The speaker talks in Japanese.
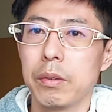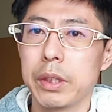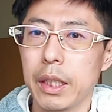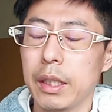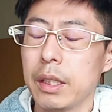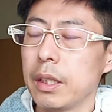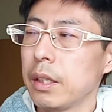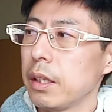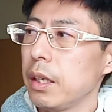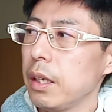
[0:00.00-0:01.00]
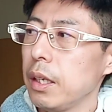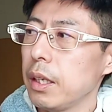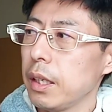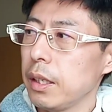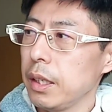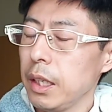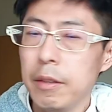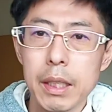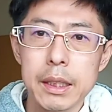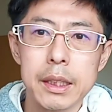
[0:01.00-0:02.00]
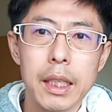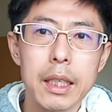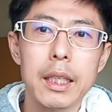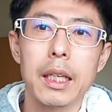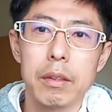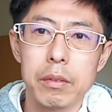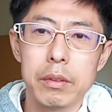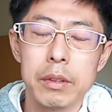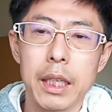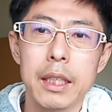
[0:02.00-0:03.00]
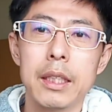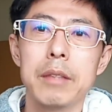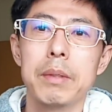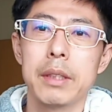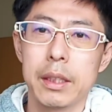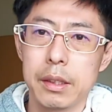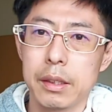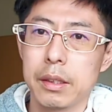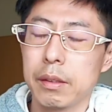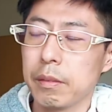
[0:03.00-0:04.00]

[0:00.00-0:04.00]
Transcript: 抑えで、岩先だと打たれてしまうんです。